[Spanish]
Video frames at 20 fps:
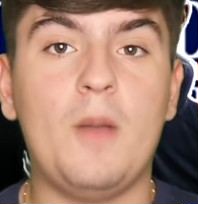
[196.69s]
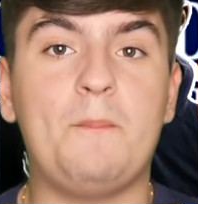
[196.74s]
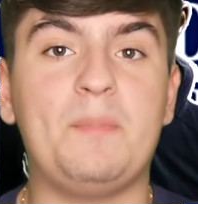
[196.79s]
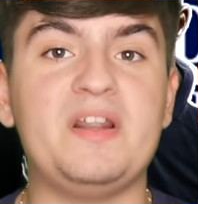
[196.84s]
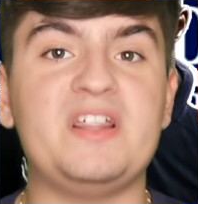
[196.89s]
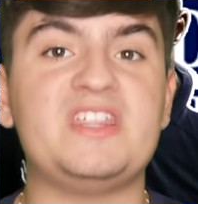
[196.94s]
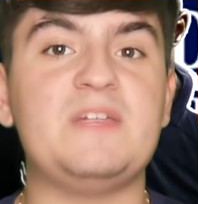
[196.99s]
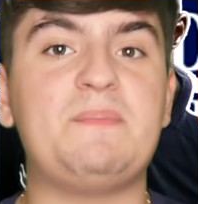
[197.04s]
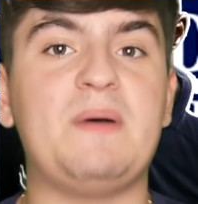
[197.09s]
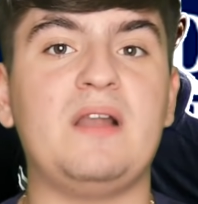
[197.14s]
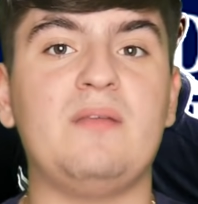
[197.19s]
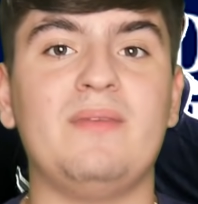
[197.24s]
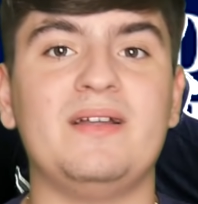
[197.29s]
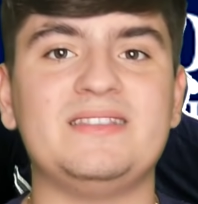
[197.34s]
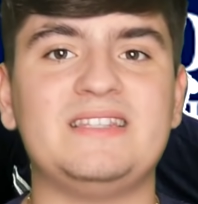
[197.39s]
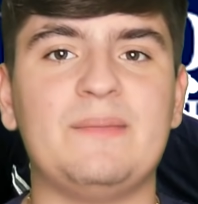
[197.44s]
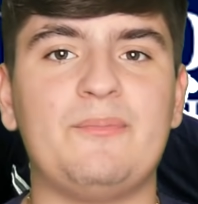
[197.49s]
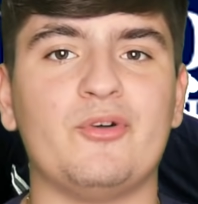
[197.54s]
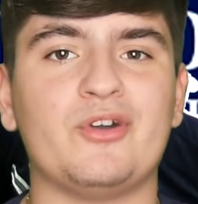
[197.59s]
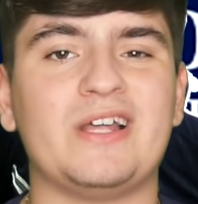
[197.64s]

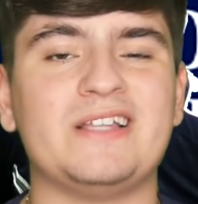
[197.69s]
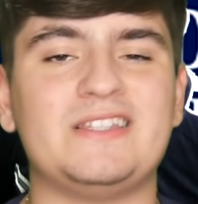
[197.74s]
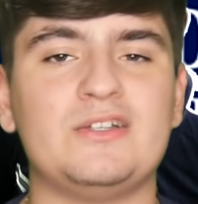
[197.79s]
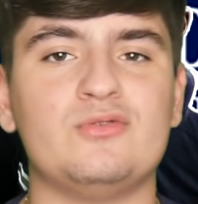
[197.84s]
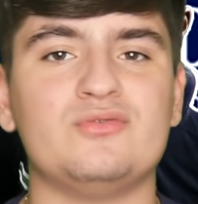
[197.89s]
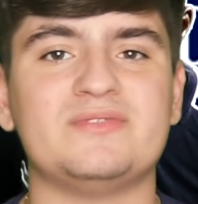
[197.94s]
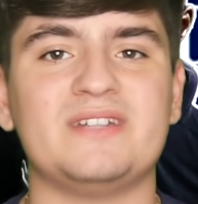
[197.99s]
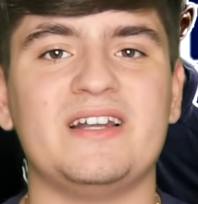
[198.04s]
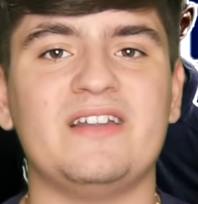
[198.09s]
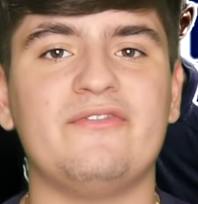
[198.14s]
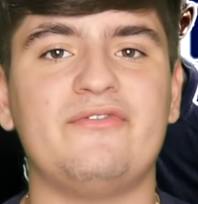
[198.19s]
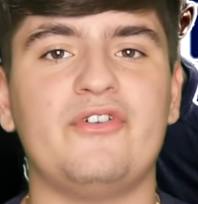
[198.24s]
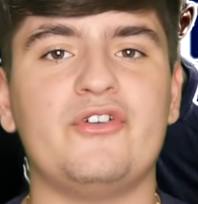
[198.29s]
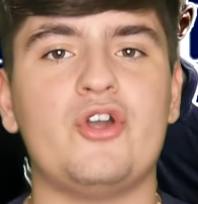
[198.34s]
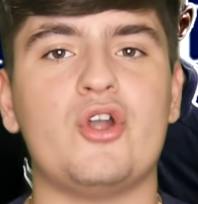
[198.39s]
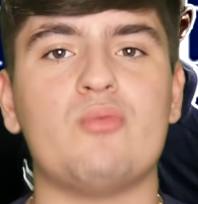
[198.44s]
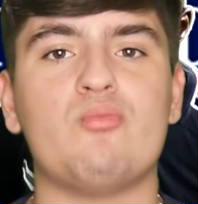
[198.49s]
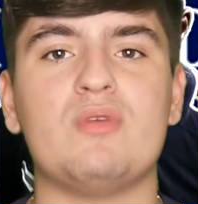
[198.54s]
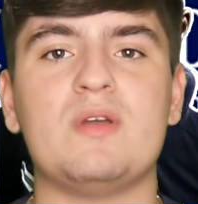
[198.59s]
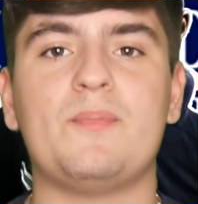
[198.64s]
principalmente porque tiene un tren
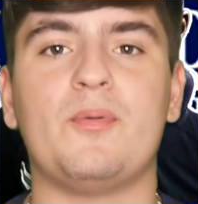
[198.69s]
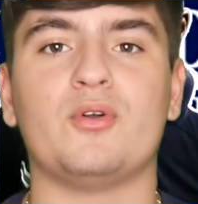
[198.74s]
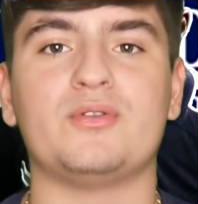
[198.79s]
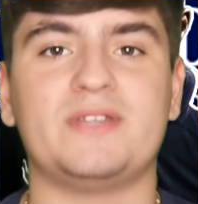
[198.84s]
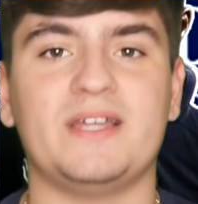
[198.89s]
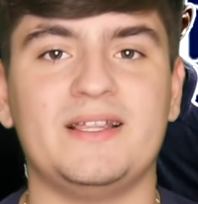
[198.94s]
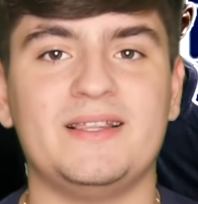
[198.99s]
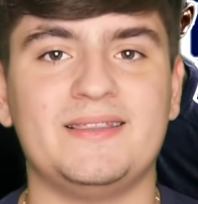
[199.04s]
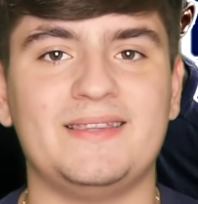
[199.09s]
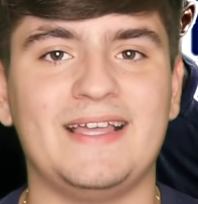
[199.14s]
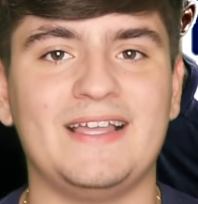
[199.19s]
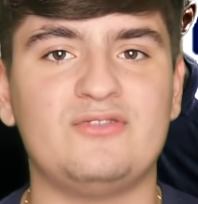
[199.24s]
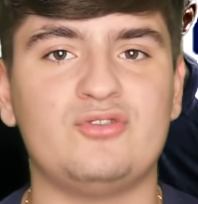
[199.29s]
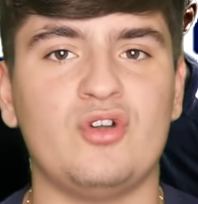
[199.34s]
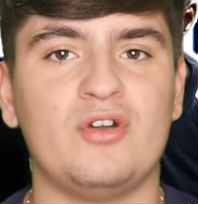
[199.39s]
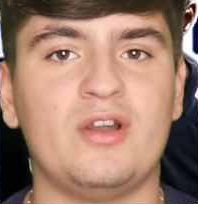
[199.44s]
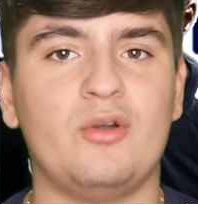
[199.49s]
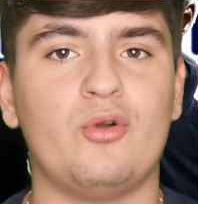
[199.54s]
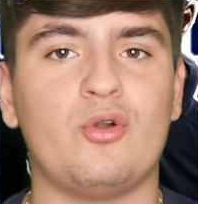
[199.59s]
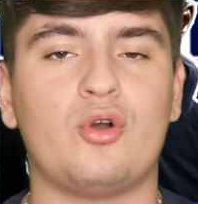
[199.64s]
inferior muy potente,
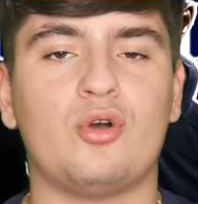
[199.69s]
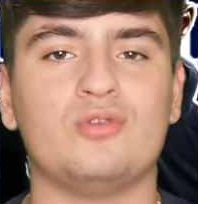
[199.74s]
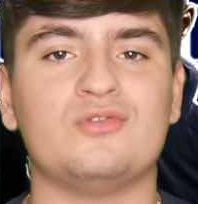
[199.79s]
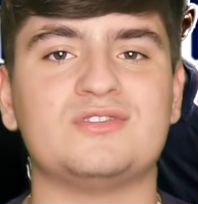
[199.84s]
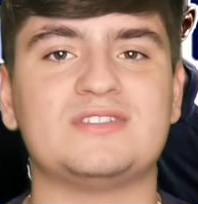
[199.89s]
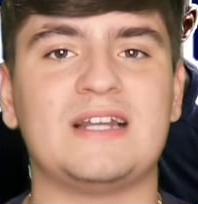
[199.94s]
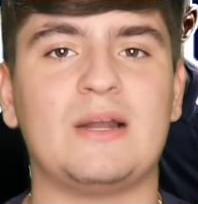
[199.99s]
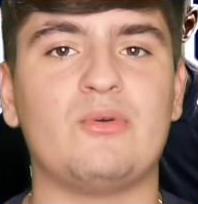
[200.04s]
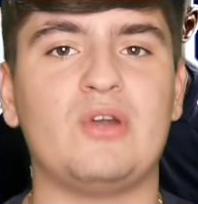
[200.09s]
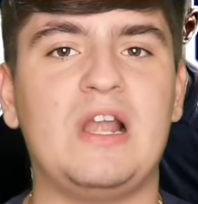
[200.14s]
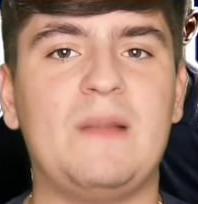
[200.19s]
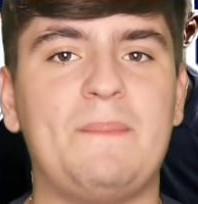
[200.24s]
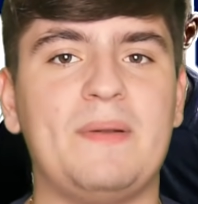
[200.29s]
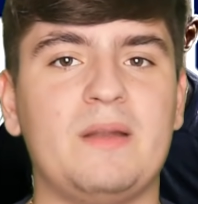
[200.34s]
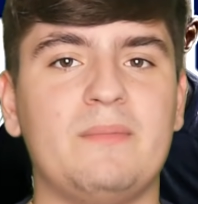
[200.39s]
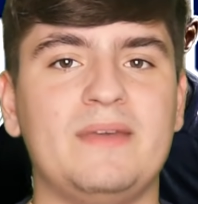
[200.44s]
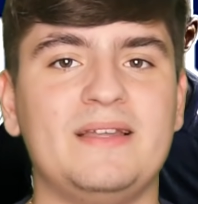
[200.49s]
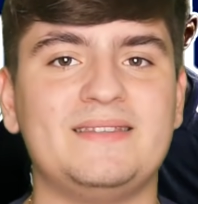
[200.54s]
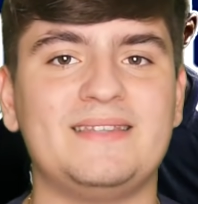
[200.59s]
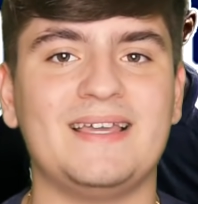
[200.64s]
esto en el uno contra uno le
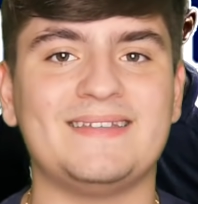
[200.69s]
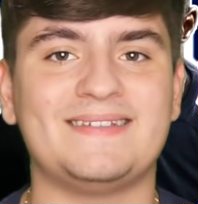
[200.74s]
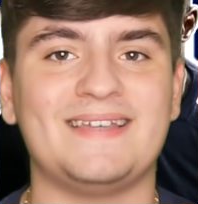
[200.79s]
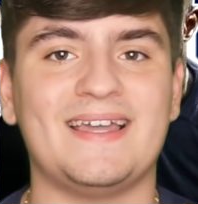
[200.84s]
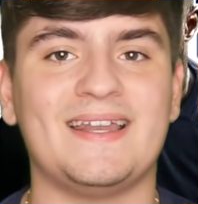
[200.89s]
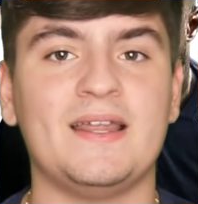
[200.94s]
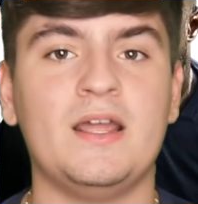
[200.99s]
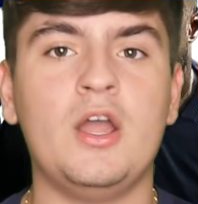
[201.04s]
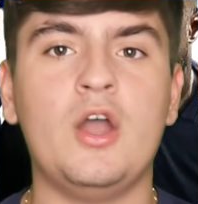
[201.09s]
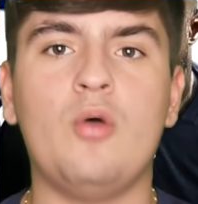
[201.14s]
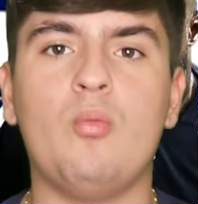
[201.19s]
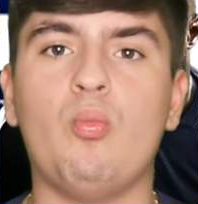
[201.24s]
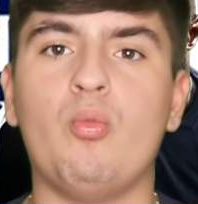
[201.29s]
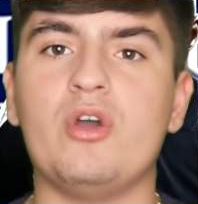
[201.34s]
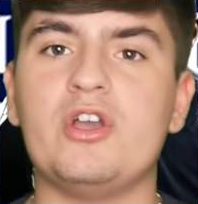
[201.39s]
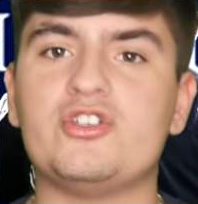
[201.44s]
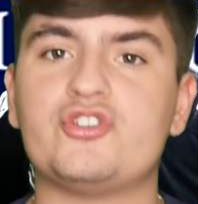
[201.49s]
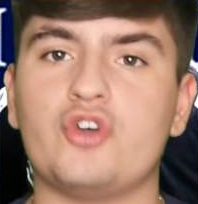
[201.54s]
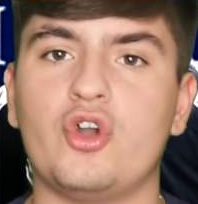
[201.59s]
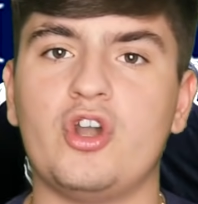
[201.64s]
permite ser
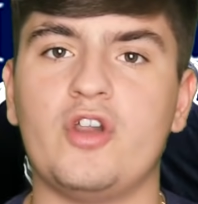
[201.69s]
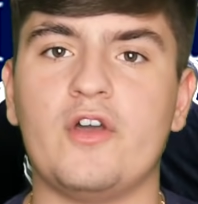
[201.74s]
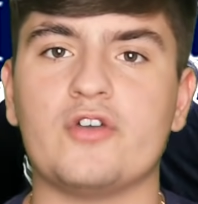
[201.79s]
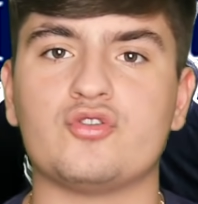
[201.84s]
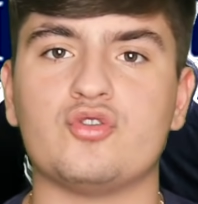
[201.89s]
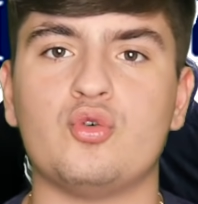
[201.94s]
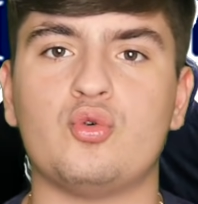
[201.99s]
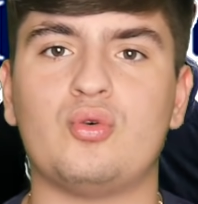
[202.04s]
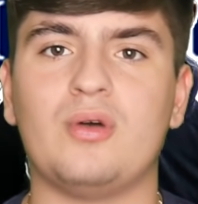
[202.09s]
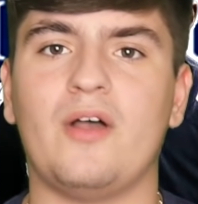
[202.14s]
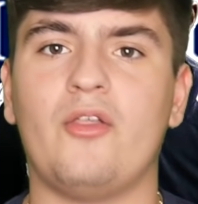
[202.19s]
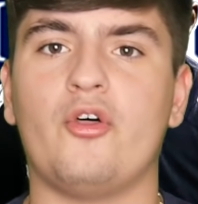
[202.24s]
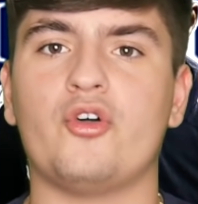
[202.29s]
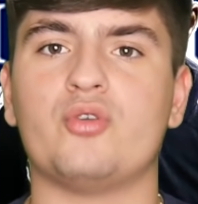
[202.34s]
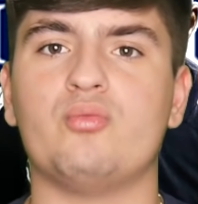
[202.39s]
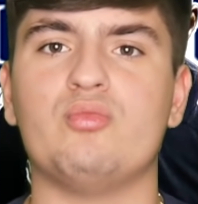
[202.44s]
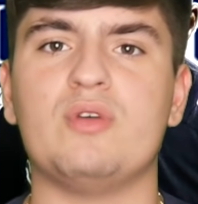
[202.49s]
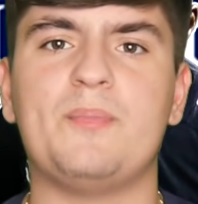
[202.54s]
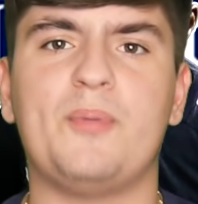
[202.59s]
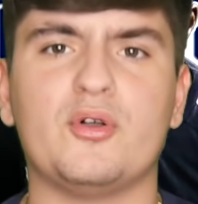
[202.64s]
muy sólido, es un
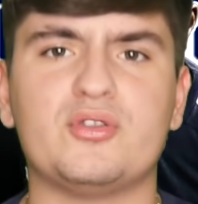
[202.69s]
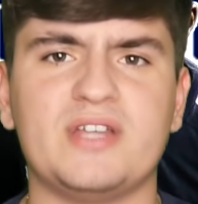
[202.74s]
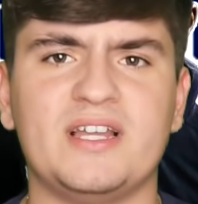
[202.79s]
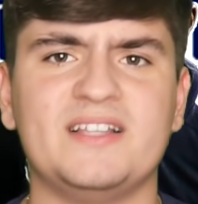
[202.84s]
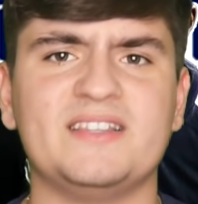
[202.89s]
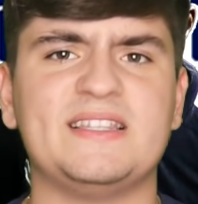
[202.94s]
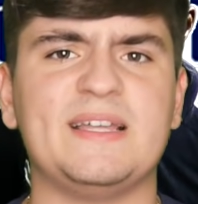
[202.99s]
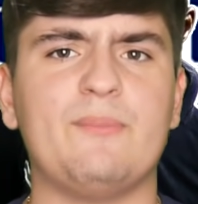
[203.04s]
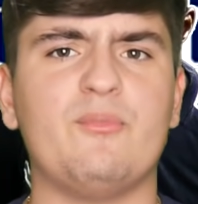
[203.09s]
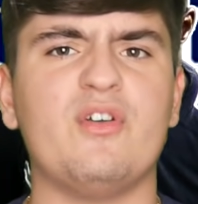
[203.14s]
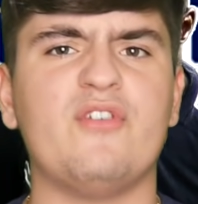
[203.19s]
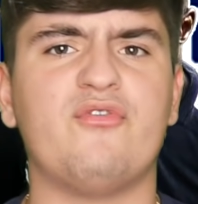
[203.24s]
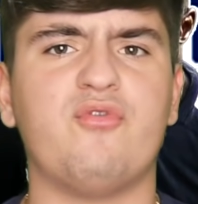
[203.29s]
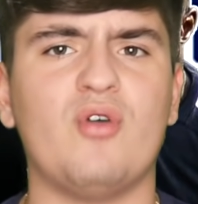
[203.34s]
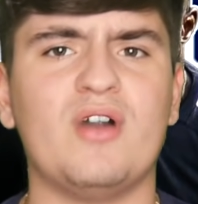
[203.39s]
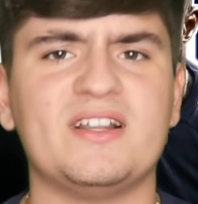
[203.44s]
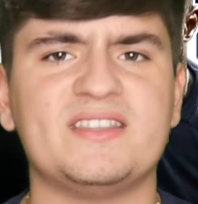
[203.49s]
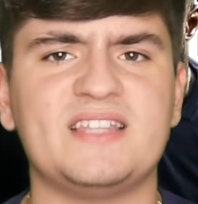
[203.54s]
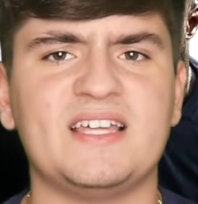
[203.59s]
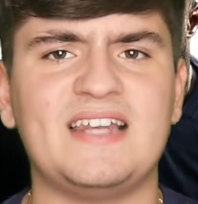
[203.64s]
jugador muy potente, muy
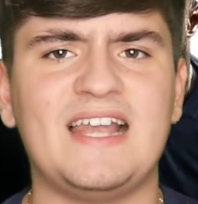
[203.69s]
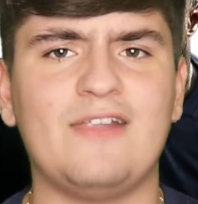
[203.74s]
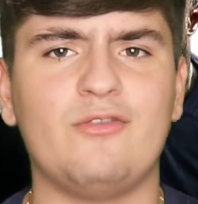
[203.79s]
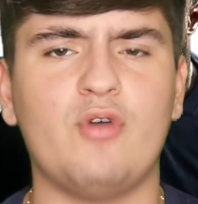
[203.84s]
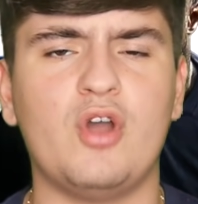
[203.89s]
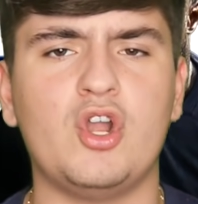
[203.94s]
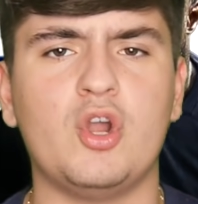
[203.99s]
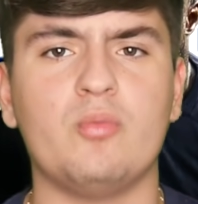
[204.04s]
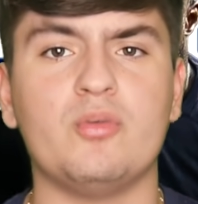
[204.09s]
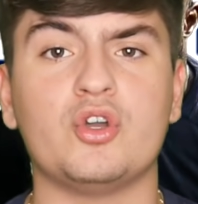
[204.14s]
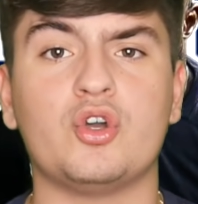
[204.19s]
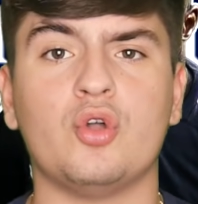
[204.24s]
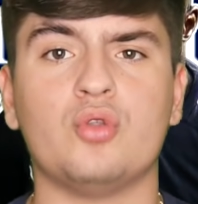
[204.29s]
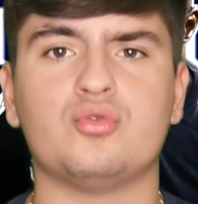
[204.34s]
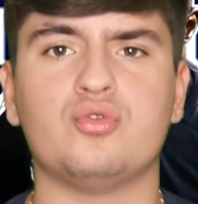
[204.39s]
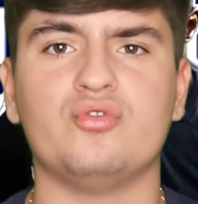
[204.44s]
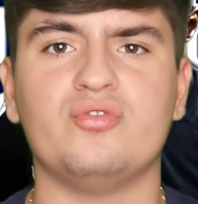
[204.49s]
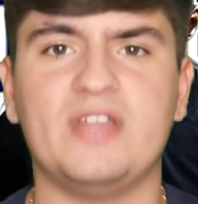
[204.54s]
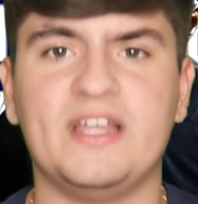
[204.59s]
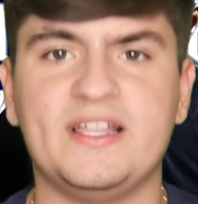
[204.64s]
fuerte en el duelo, muy
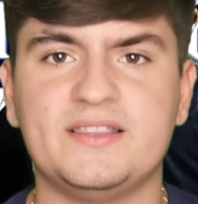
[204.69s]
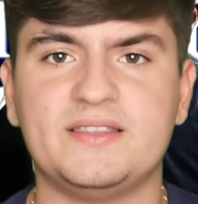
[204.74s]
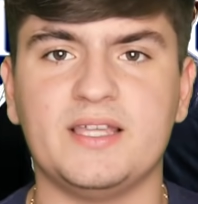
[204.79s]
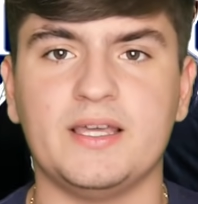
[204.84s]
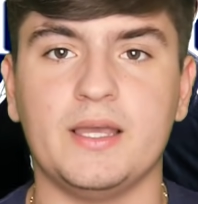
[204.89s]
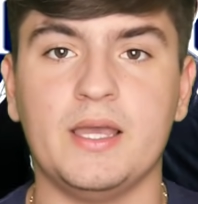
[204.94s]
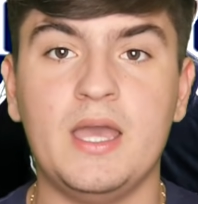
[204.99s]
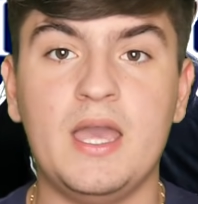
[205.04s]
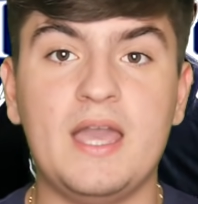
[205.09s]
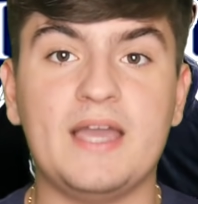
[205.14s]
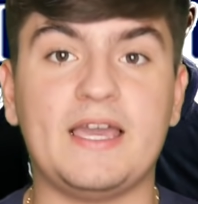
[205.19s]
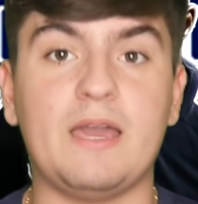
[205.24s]
contundente,